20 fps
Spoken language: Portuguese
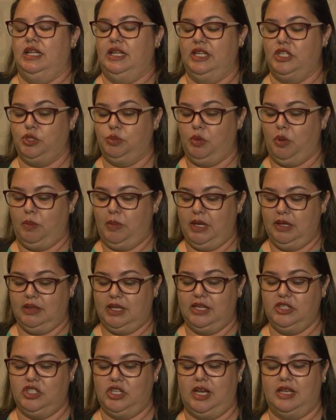Neste
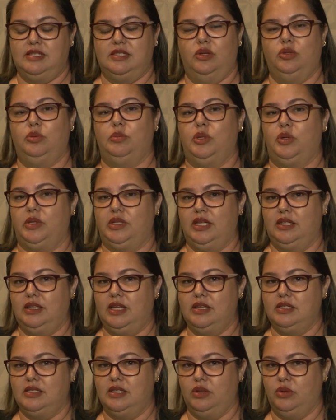momento, a indicação número
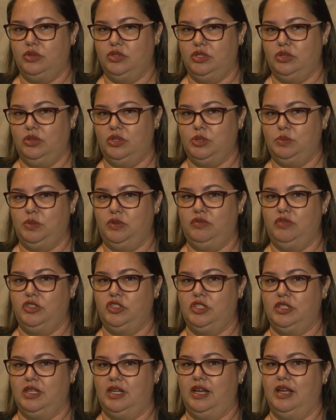85 de
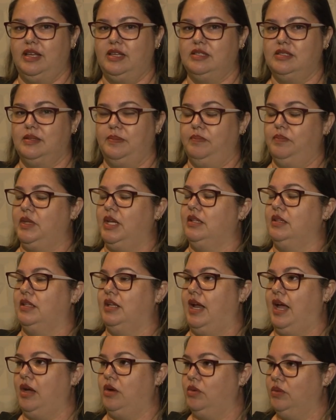2023,
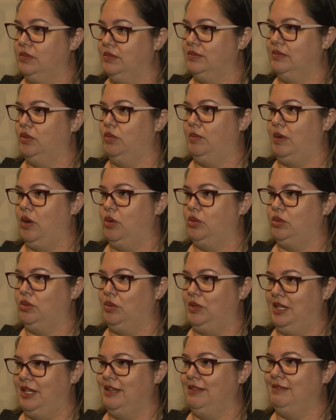trago uma
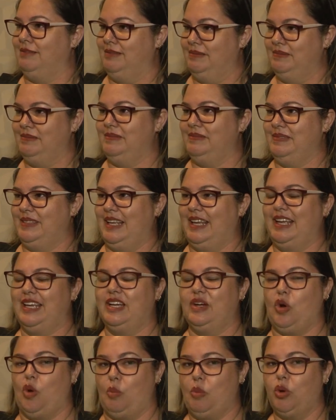autoria, né,
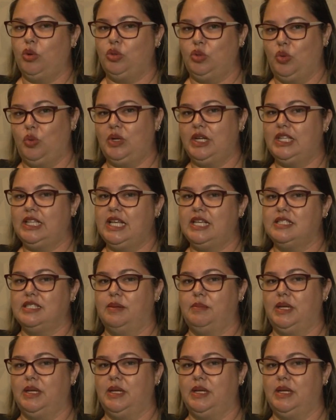como autora desta